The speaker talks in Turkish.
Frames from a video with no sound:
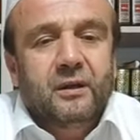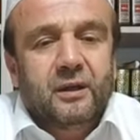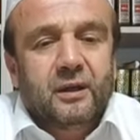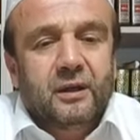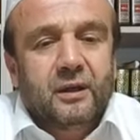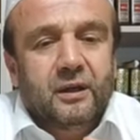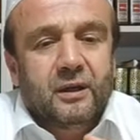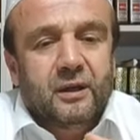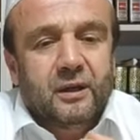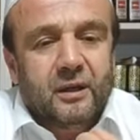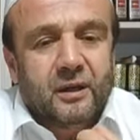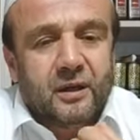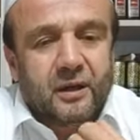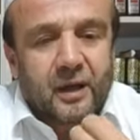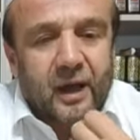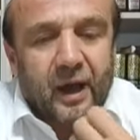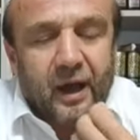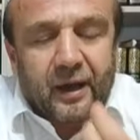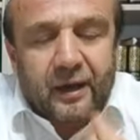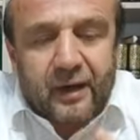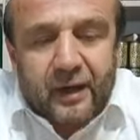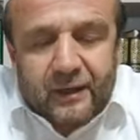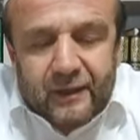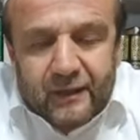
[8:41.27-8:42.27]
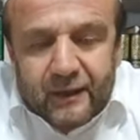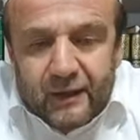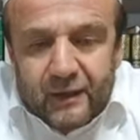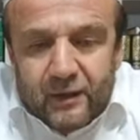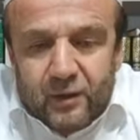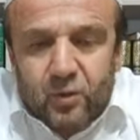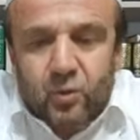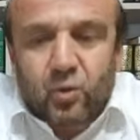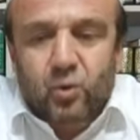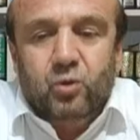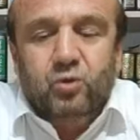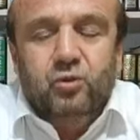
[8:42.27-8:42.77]
e, gayret
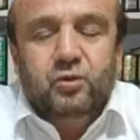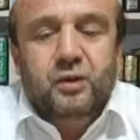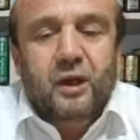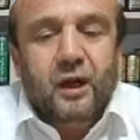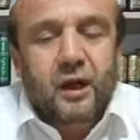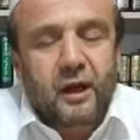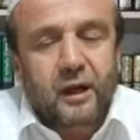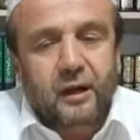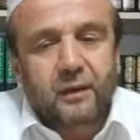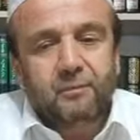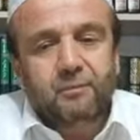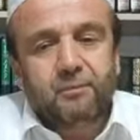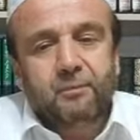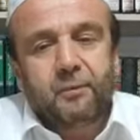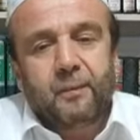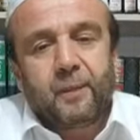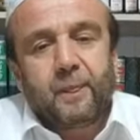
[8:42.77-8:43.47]
ediyorsa